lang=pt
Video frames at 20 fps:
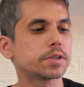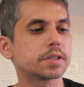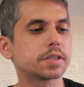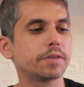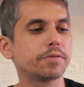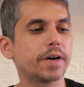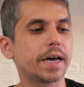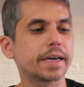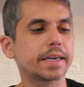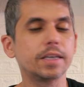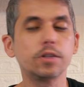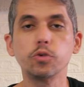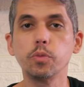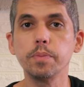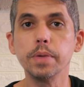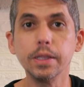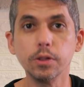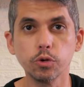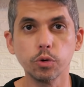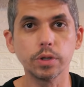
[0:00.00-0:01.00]
você vai aqui no
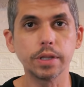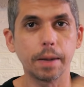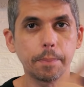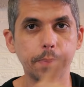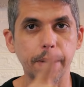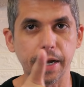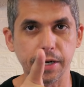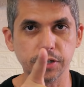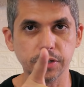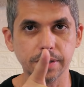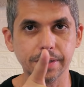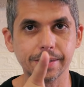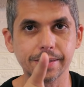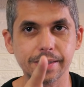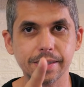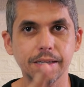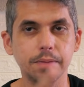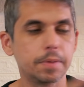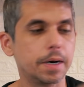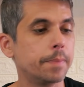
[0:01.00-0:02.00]
menu na parte de
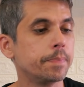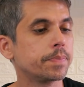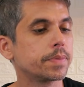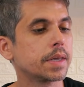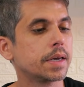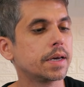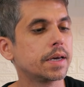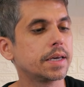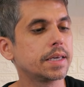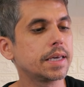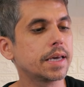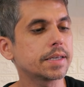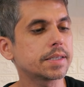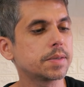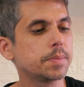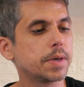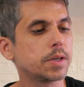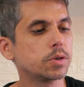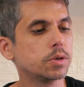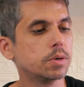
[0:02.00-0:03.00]
cima, e esse
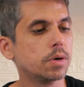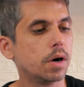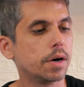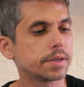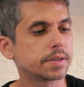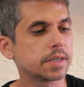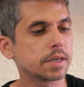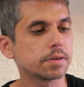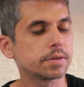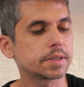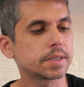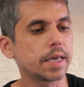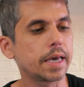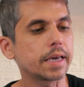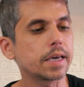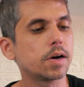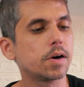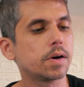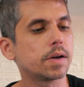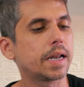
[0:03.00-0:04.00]
menu, ó, você
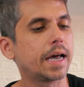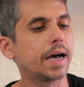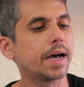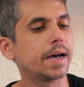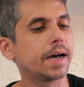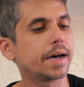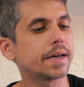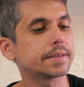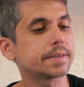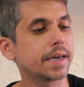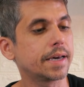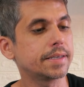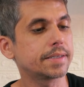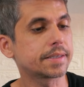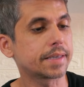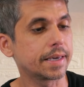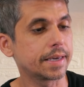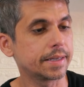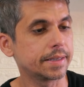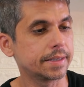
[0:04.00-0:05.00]
consegue rolar até a
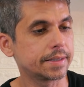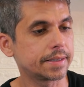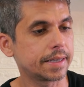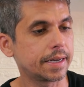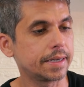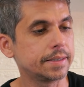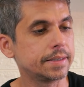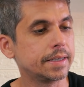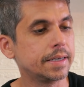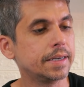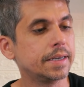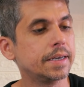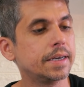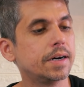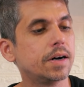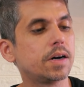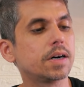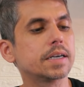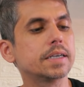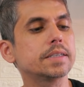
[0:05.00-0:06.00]
esquerda, tá?
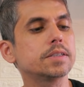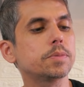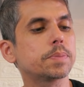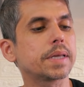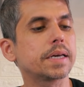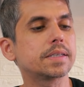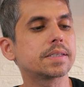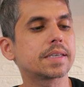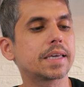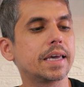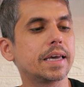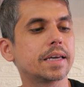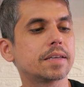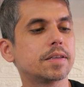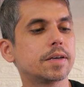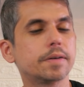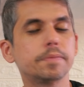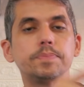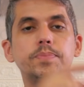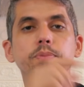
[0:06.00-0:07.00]
Rolando para a esquerda,